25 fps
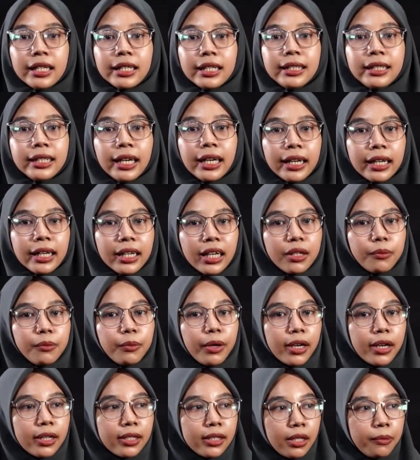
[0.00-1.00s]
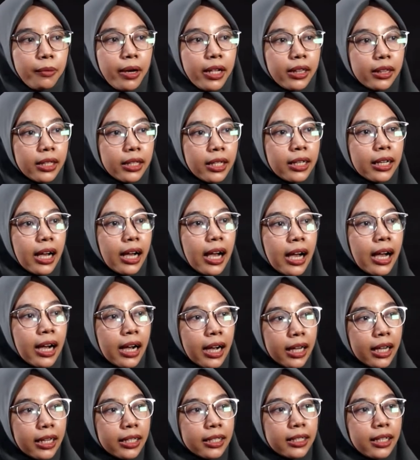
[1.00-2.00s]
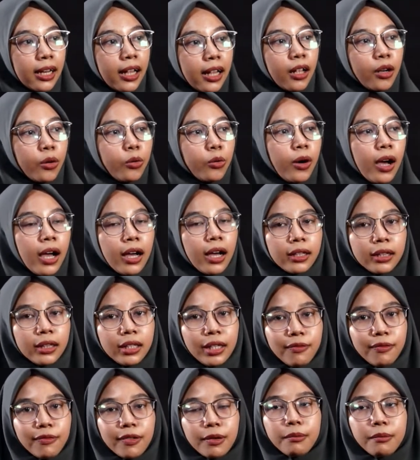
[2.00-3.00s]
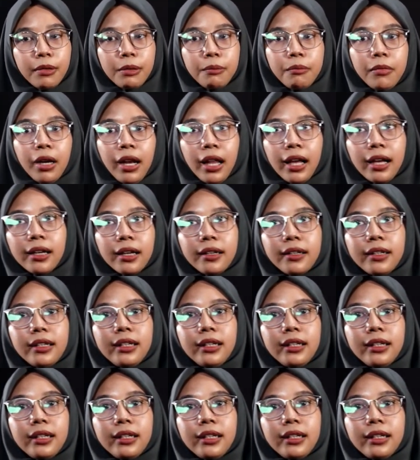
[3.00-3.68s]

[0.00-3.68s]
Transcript: jaringan meristematik akan selalu aktif membelah.